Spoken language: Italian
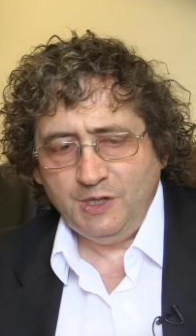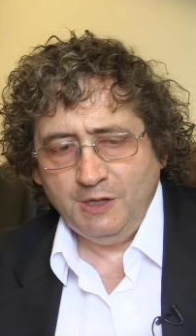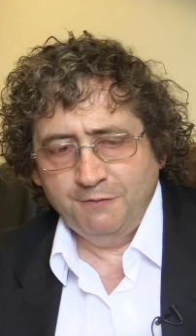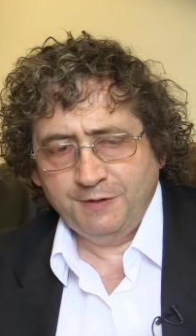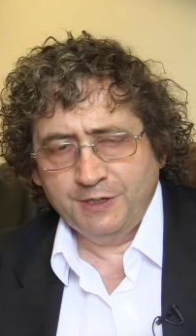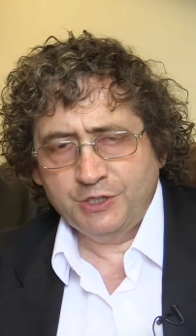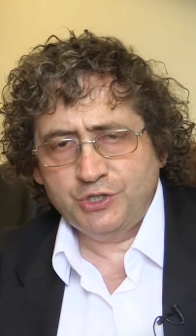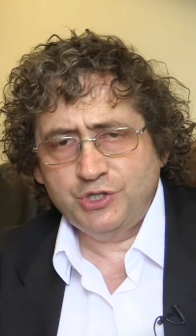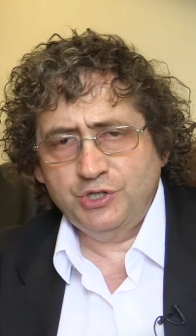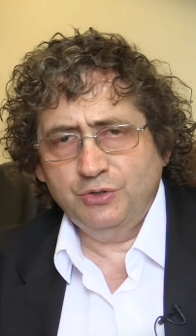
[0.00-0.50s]

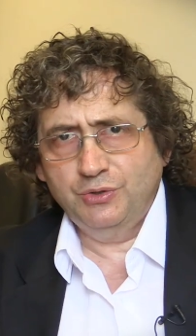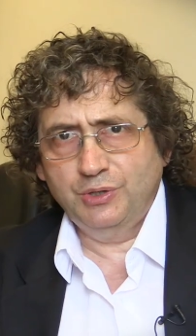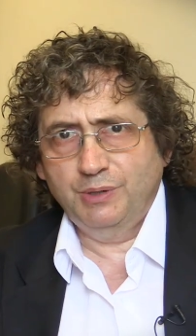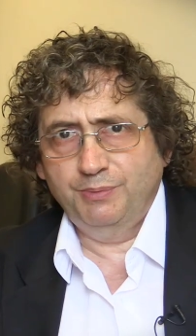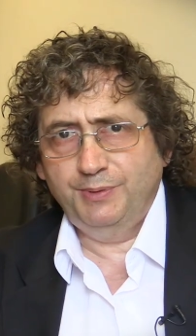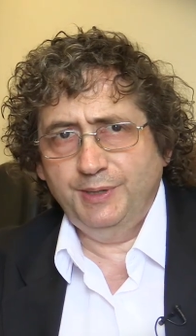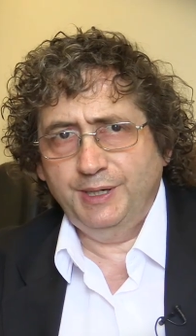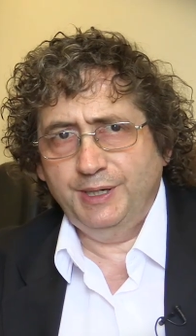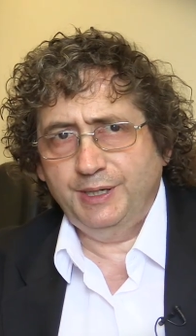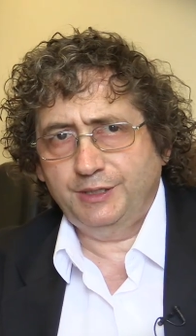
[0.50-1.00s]
fascicolo
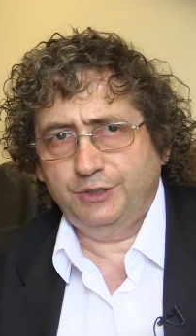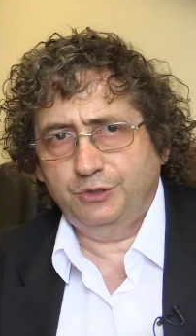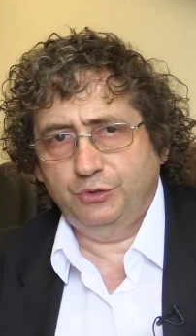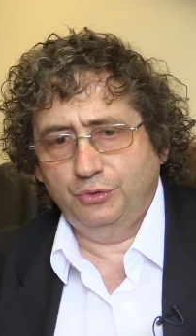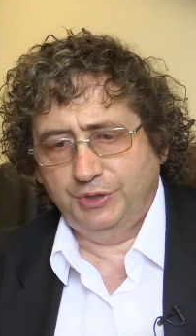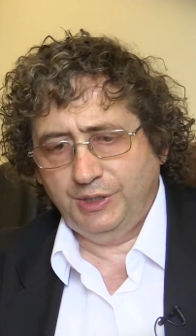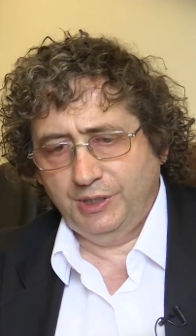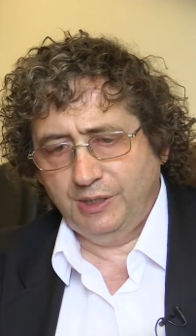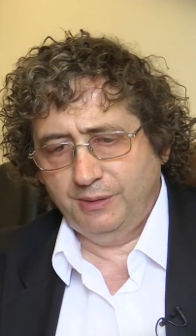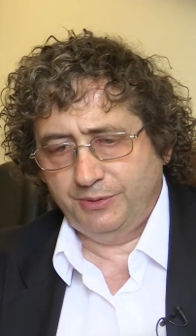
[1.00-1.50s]
aperto
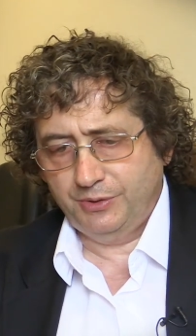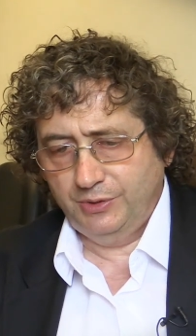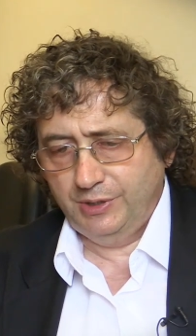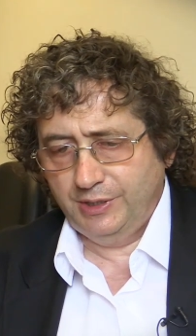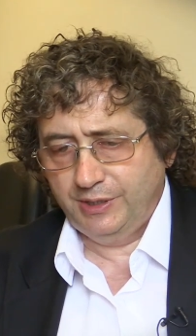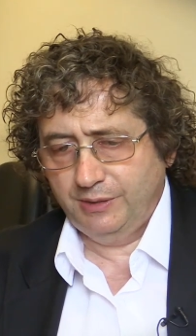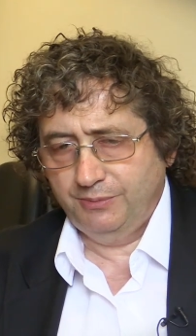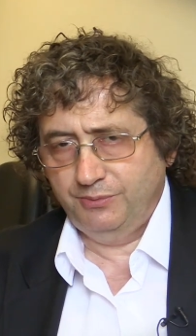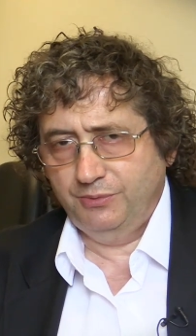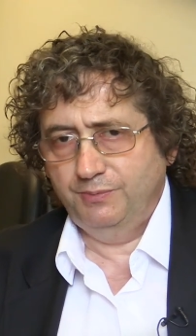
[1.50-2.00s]
dalla Pro
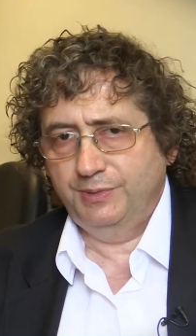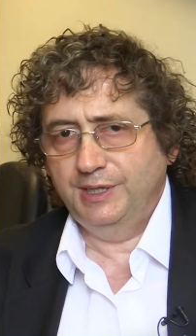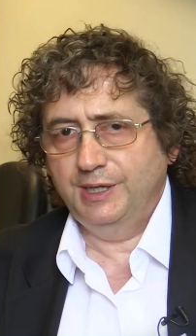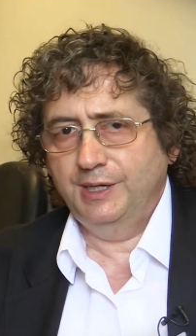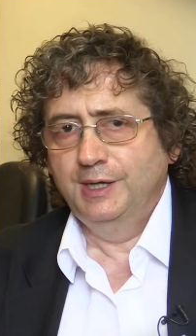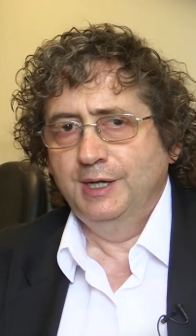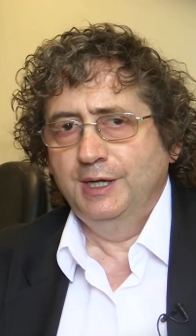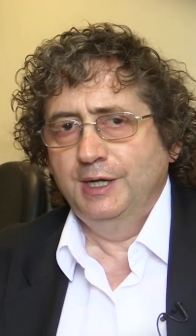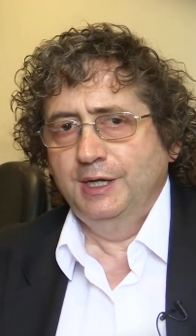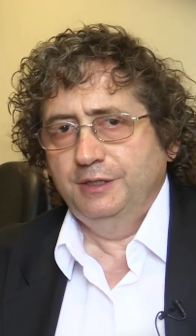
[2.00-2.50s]
della Repubblica
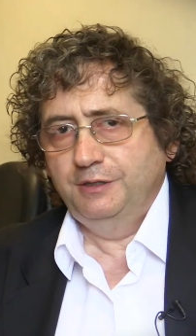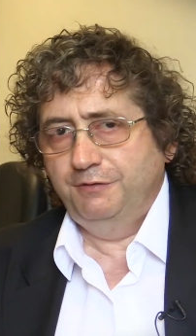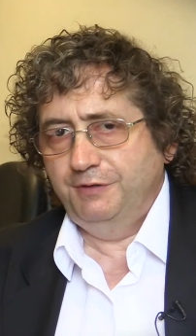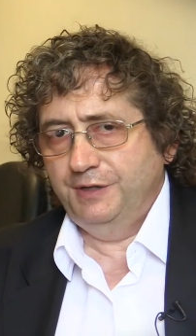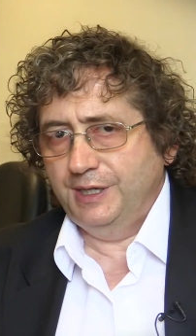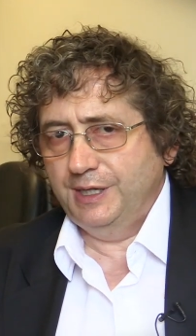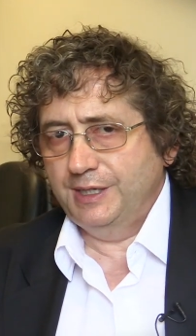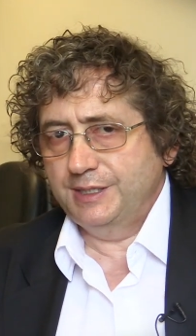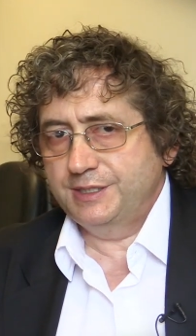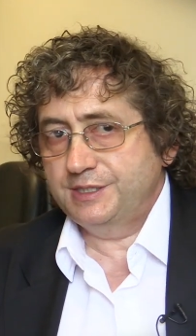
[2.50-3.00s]
di
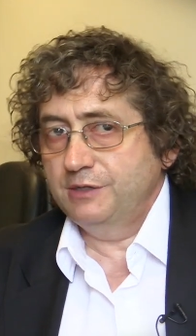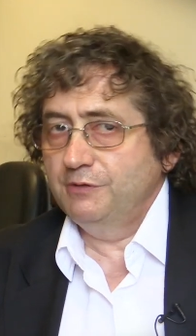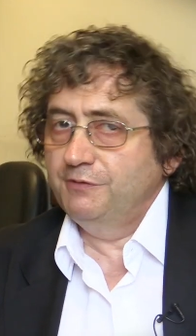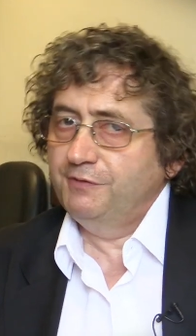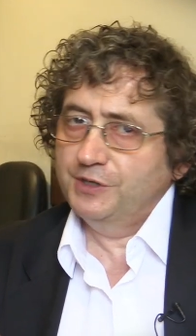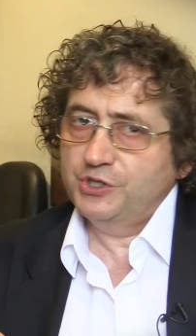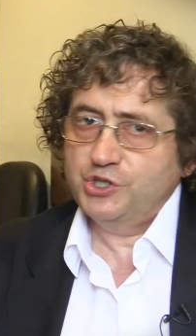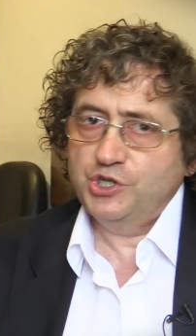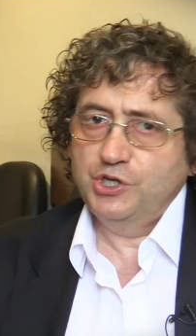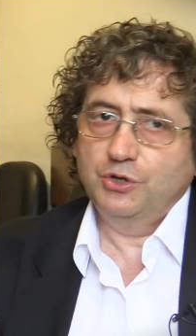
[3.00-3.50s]
Firenze, un
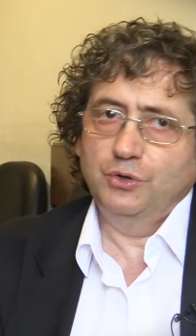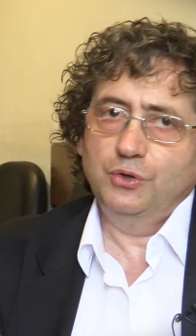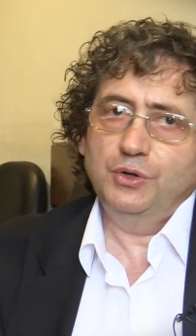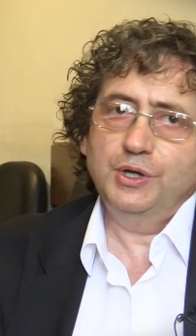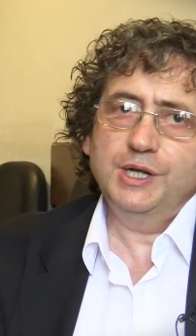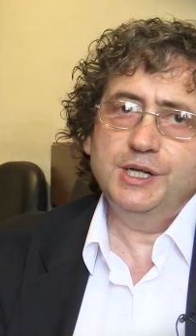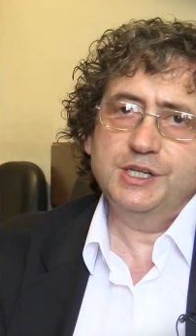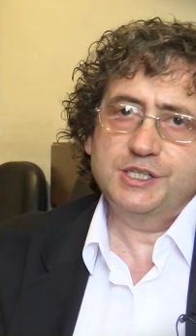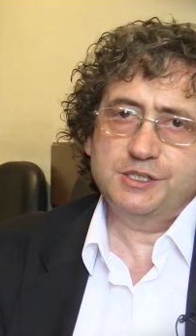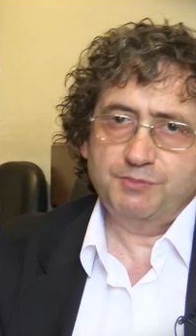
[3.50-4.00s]
fascicolo
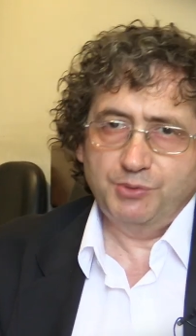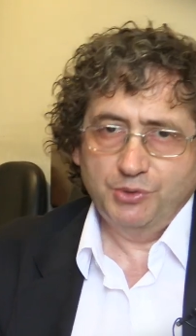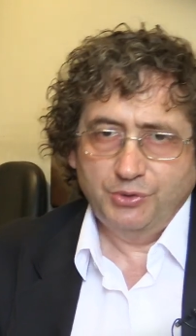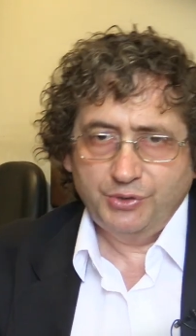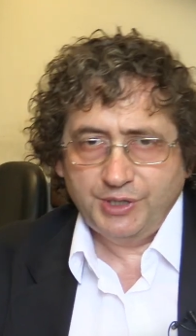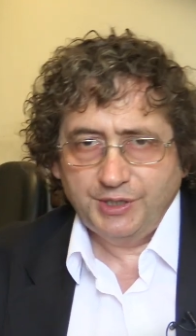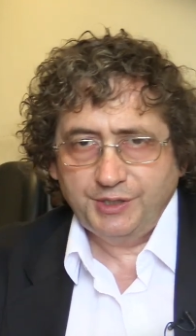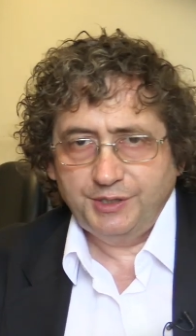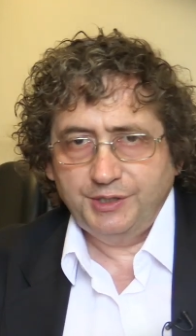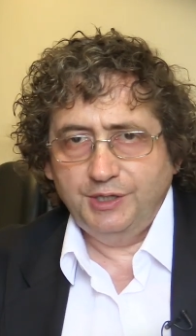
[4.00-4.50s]

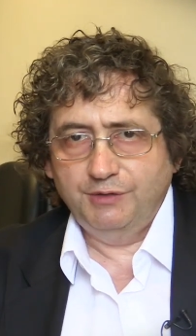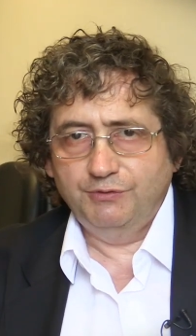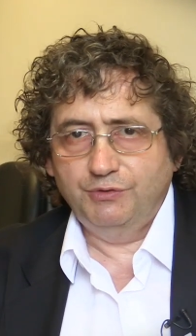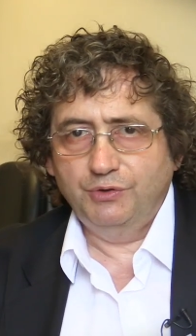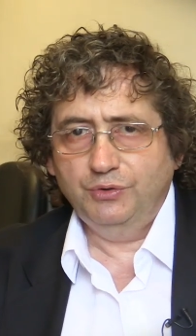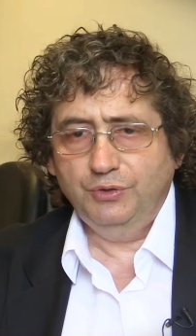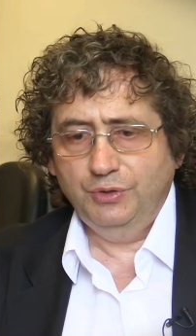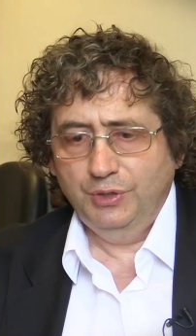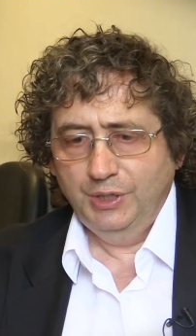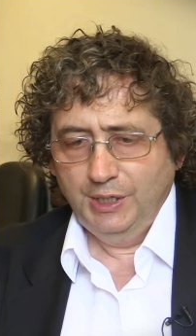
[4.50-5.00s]

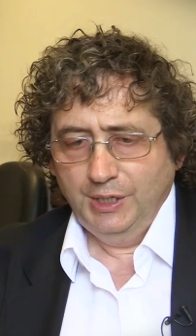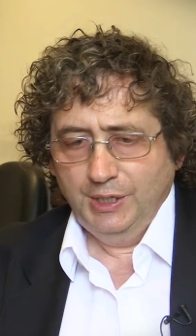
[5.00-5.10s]
esplorativo